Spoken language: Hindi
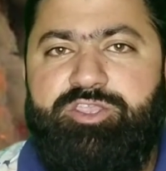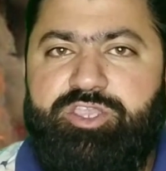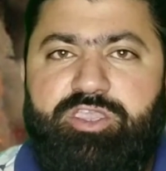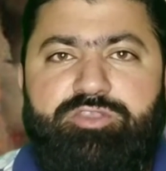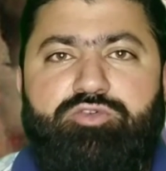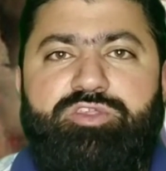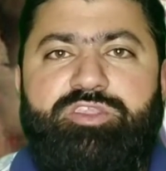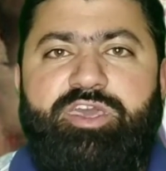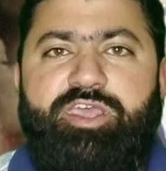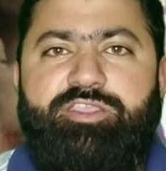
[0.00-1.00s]
शहीद तो
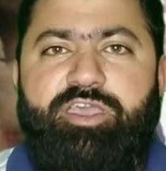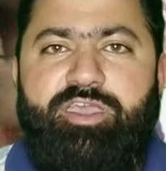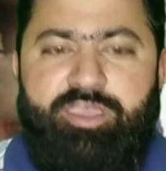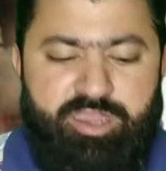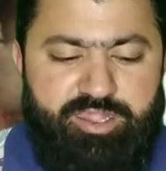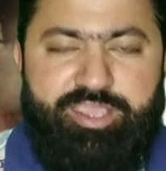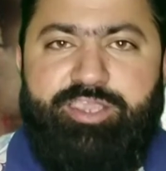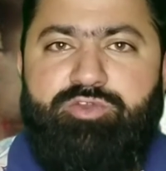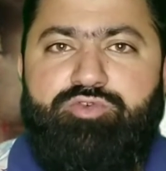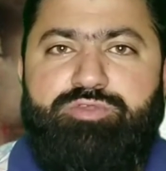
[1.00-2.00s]
ज़िंदा रहता है
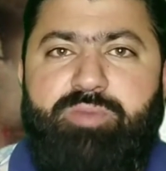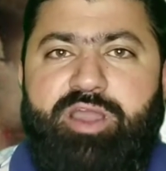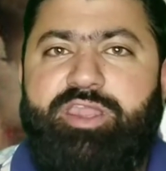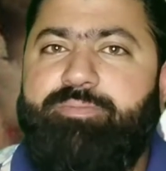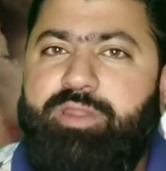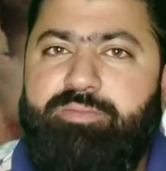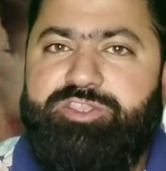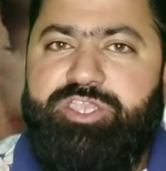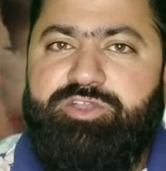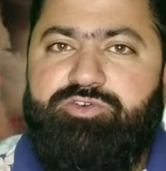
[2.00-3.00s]
लेकिन उस माँ ने अपना
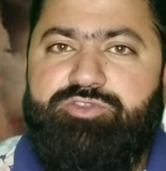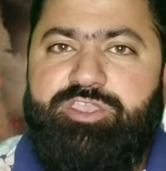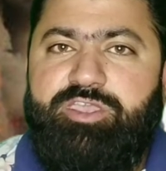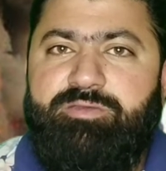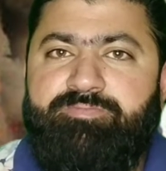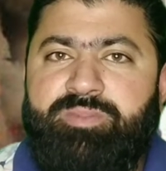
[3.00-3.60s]
बच्चे खो दिए